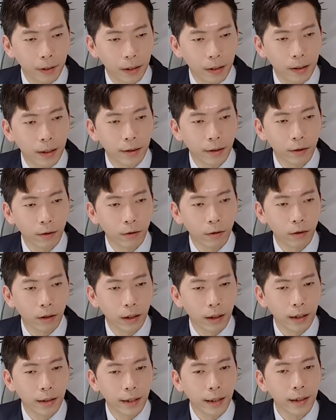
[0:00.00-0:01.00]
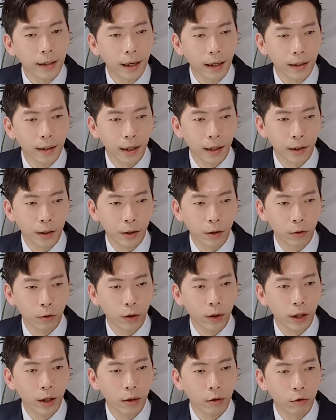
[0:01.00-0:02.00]
그래서 이 생각 자체를
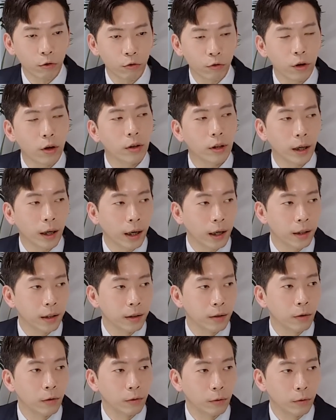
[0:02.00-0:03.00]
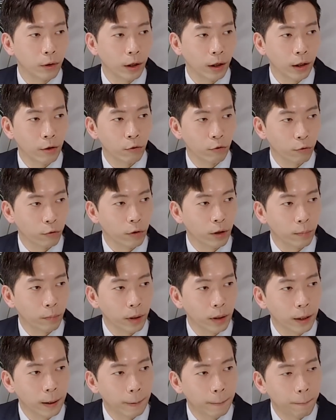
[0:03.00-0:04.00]
최대한 줄여나가는 것도 되게
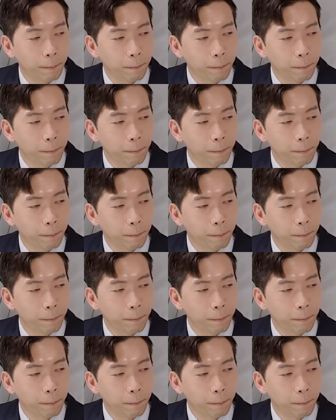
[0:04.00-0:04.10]
중요합니다.